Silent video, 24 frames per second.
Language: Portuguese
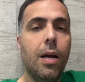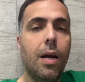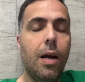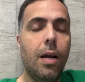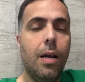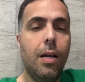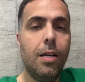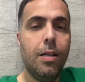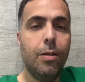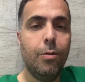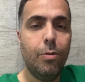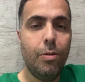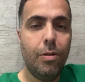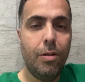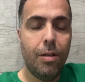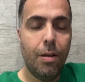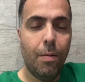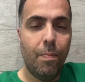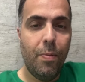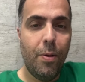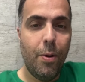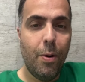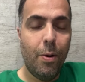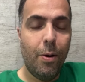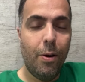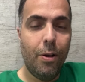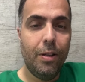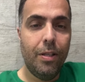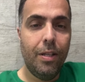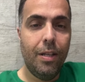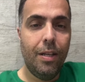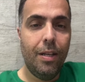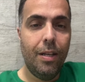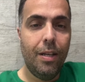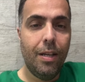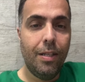Galera do exame de
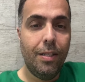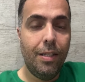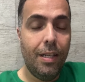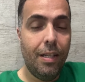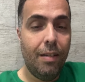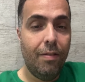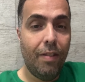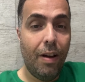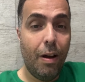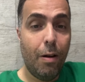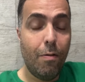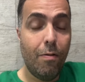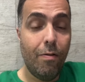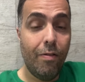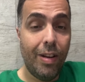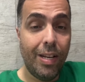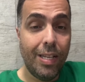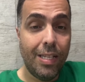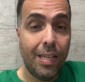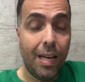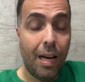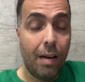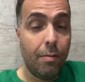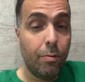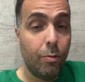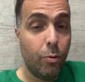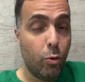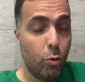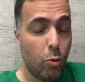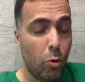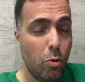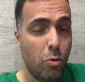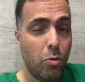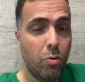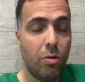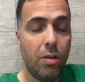ordem, a gente vai conversar com
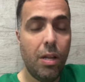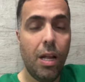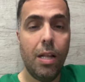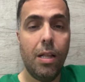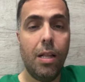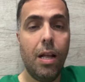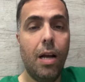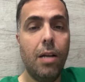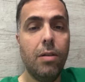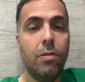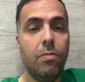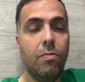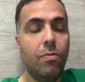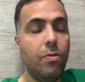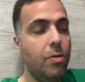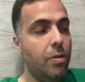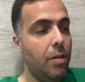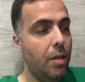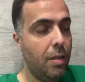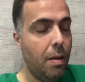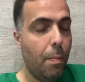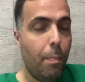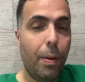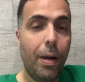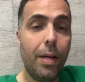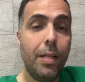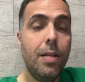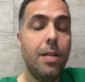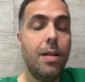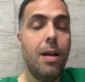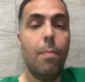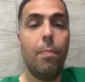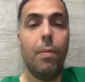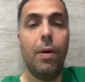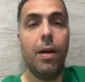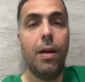todos os detalhes com vocês a
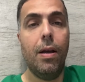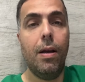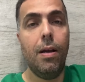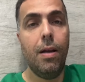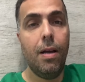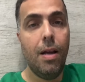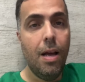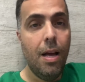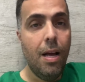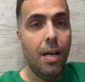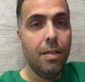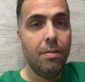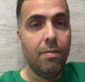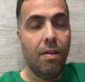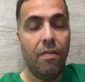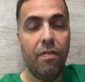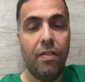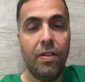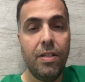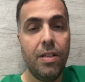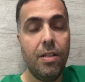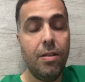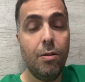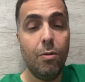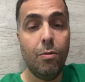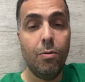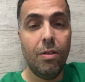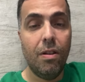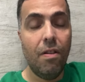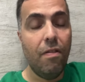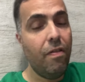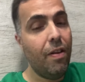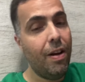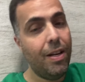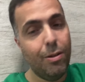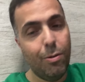partir de amanhã. Vai fazer
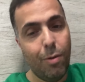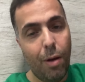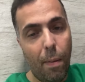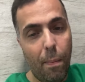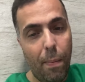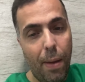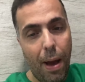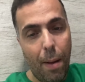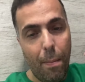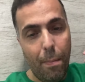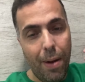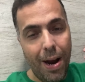segunda fase do AB.